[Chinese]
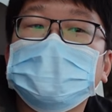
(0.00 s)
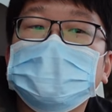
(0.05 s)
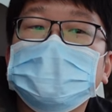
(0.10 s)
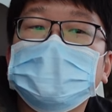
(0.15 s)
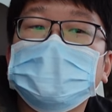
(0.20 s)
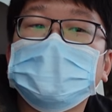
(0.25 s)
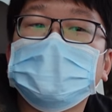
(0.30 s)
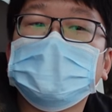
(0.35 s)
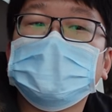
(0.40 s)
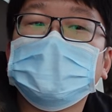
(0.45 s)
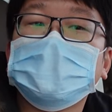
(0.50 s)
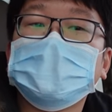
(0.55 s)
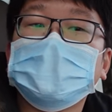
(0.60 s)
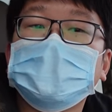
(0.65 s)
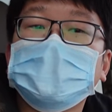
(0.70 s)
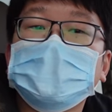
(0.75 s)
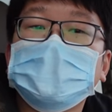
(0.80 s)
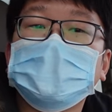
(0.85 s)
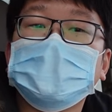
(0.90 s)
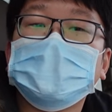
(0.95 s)
讲的？
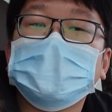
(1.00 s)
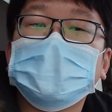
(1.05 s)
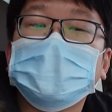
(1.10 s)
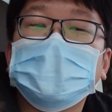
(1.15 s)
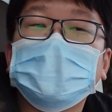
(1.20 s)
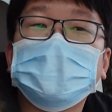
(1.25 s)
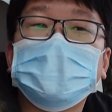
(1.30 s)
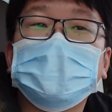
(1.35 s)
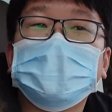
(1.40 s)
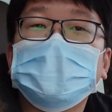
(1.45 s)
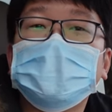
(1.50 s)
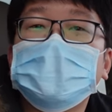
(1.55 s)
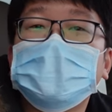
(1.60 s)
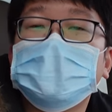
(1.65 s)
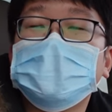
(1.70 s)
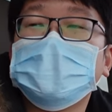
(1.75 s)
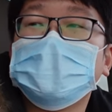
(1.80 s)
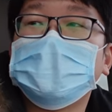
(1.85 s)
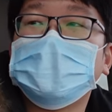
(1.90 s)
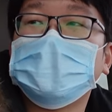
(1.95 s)
嗯，我觉得
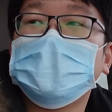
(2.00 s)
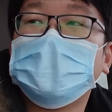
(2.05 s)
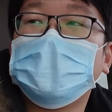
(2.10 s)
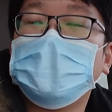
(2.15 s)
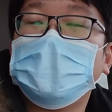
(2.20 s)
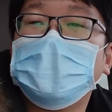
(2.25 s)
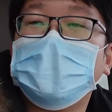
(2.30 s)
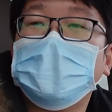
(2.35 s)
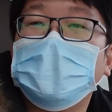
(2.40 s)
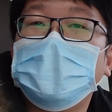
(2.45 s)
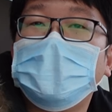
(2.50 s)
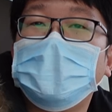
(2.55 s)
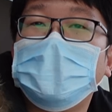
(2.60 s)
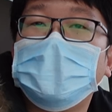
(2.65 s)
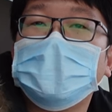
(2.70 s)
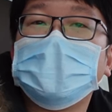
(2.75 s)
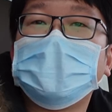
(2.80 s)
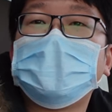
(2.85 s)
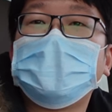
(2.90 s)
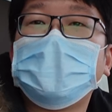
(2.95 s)
就是
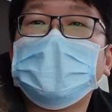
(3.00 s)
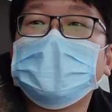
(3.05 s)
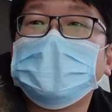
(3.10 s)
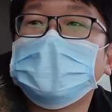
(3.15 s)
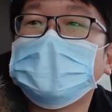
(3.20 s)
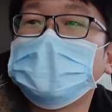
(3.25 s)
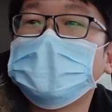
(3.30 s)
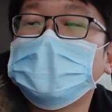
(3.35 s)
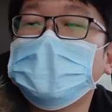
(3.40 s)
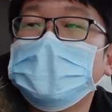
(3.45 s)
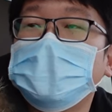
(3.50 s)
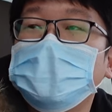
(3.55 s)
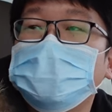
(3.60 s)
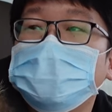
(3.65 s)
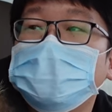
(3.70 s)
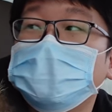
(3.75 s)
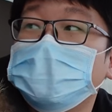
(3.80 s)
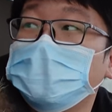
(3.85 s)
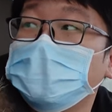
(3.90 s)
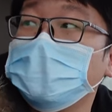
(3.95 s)
Honda Pilot 是一辆
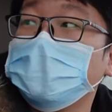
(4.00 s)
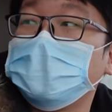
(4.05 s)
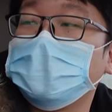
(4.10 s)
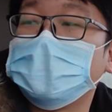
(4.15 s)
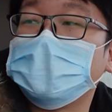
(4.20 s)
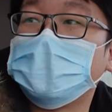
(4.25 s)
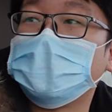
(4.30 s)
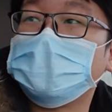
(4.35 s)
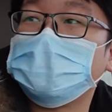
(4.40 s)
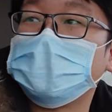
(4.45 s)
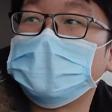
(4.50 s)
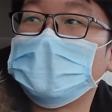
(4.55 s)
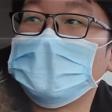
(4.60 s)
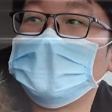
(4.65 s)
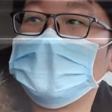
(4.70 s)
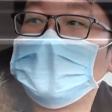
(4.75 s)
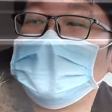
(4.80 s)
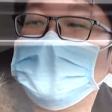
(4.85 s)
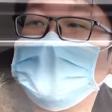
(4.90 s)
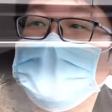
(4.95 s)
不错的家用车，